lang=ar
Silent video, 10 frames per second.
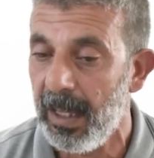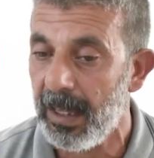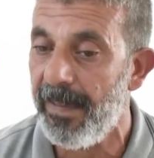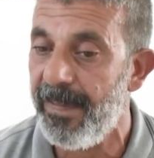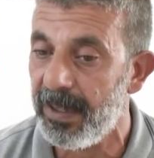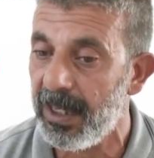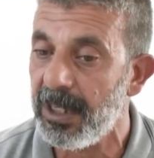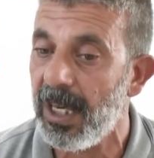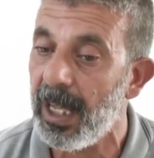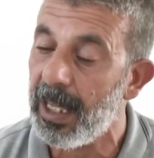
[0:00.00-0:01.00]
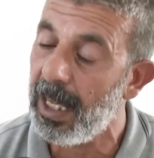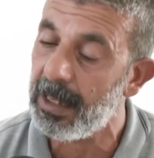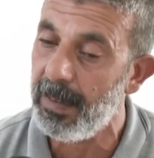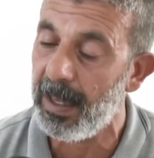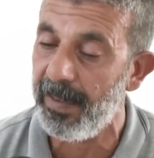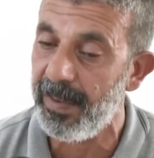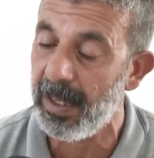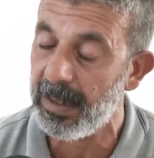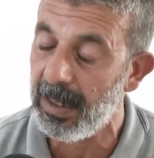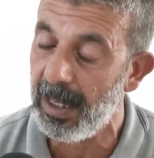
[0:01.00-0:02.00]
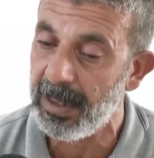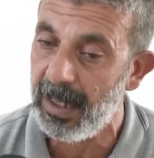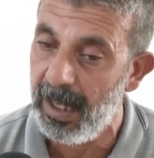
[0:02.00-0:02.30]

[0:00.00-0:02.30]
كفه رجلها كانت ماكله فيها رصاص